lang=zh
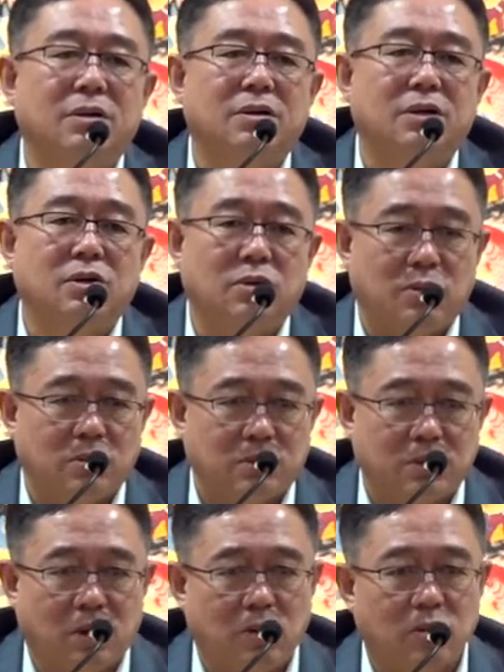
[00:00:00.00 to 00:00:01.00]
然后
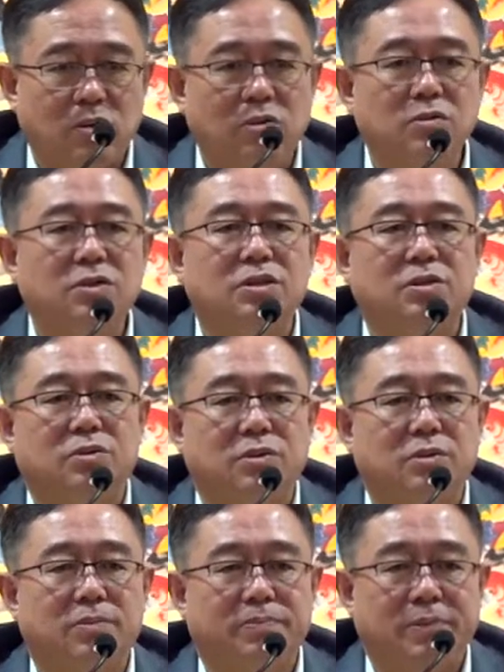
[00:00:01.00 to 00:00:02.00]
到空气
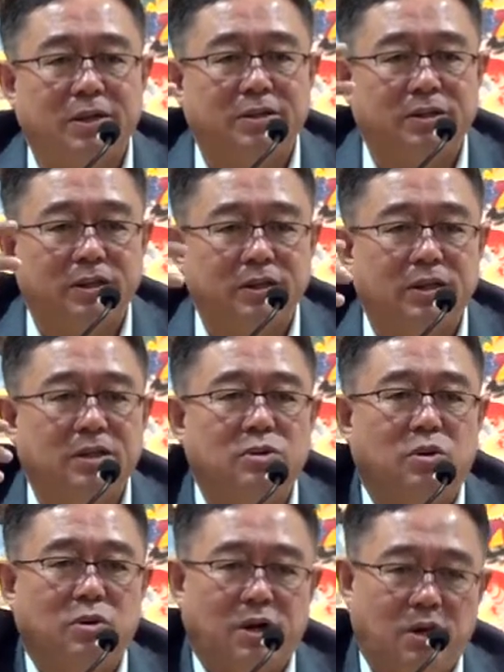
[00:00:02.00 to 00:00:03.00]
中变成的一
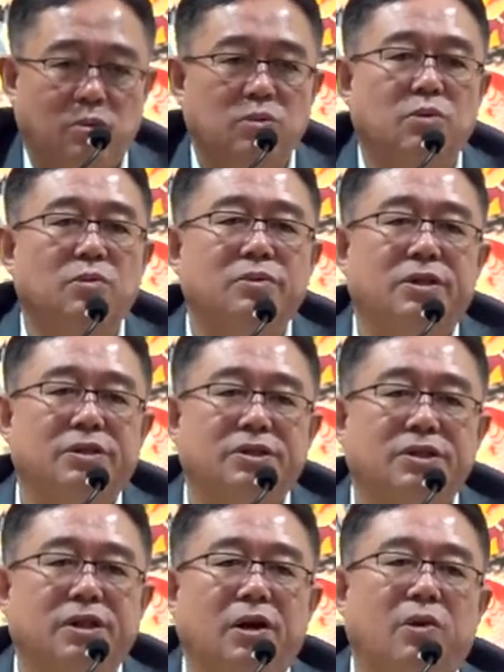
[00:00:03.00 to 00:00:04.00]
种流动的
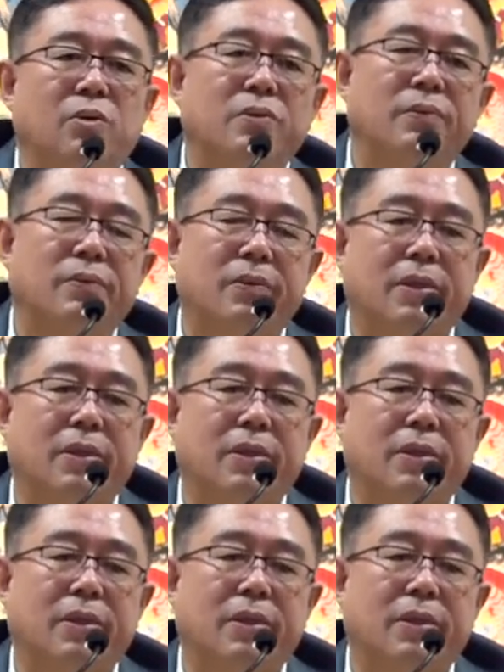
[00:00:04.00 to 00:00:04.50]
气流。